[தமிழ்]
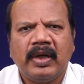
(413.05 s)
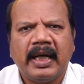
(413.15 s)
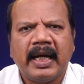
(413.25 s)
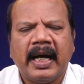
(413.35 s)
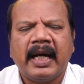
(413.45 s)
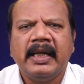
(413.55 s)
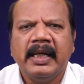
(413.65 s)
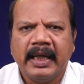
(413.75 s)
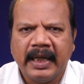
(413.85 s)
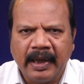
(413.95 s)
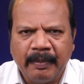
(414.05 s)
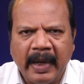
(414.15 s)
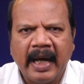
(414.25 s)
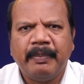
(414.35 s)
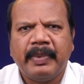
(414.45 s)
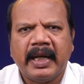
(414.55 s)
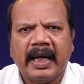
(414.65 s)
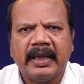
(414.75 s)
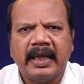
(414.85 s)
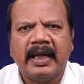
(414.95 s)
சொல்லுகிறார் நீ
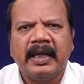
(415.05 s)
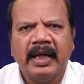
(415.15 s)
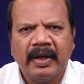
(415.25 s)
பயப்படாதே